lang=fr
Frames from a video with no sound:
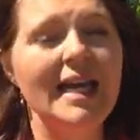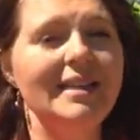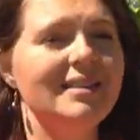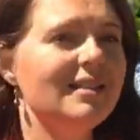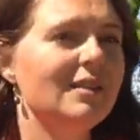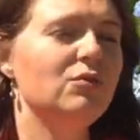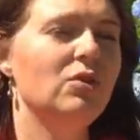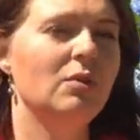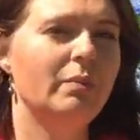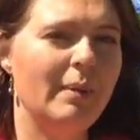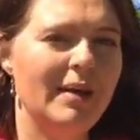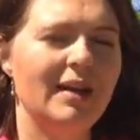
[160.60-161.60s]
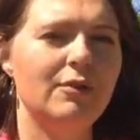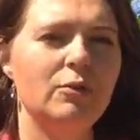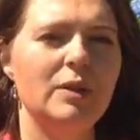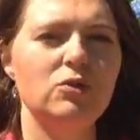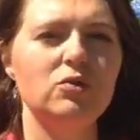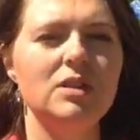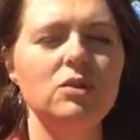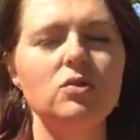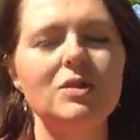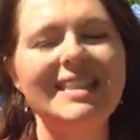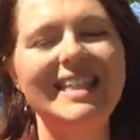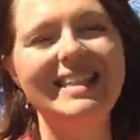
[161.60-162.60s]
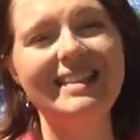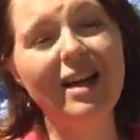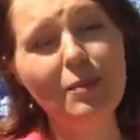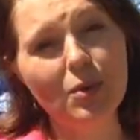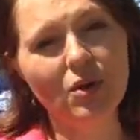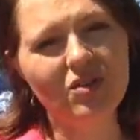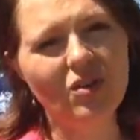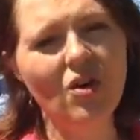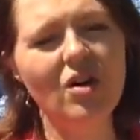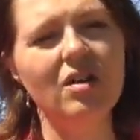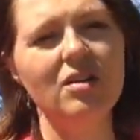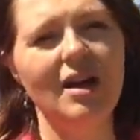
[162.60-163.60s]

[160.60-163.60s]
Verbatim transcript: Et ça, ça vous donne pas mal d'informations aussi sur ce qui est important